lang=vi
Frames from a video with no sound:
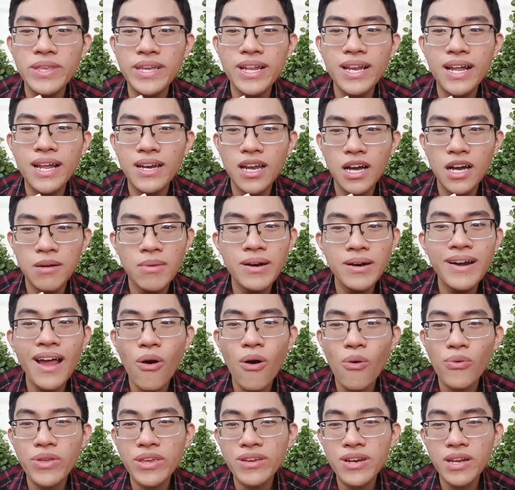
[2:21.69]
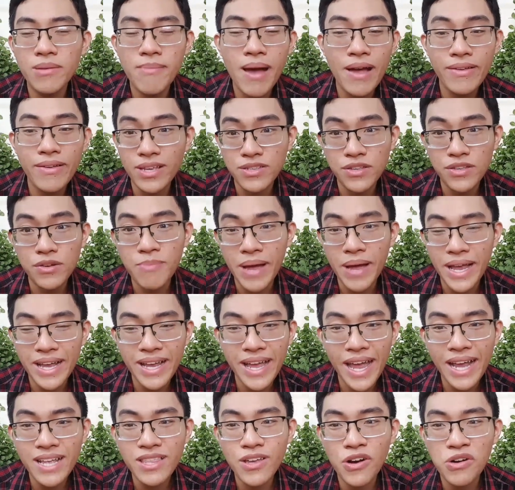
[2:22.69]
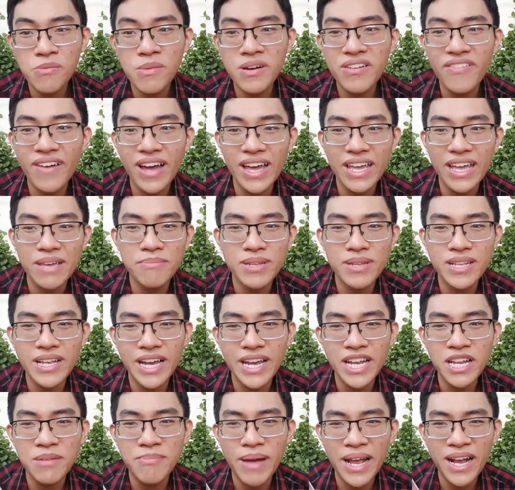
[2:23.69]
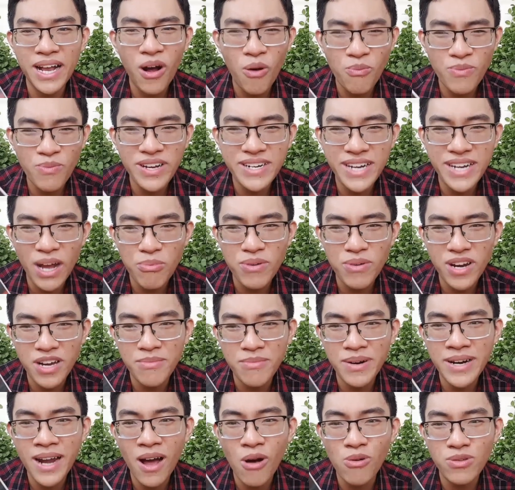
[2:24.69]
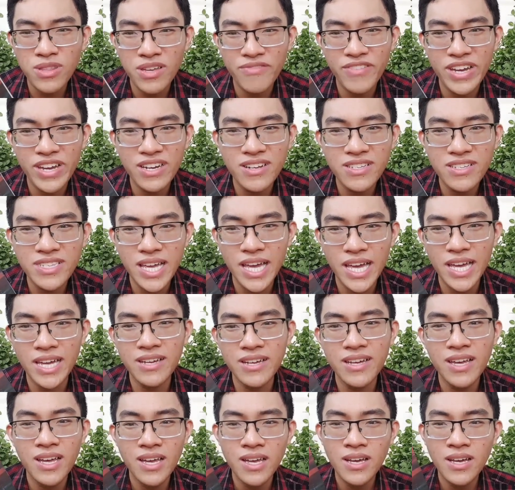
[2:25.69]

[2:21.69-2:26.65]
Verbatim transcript: chỉ là lời mở đầu như là ba nhà xuất bản khác thôi bởi vậy mình nghĩ là bạn không nên đọc lời mở đầu tại vì nó sẽ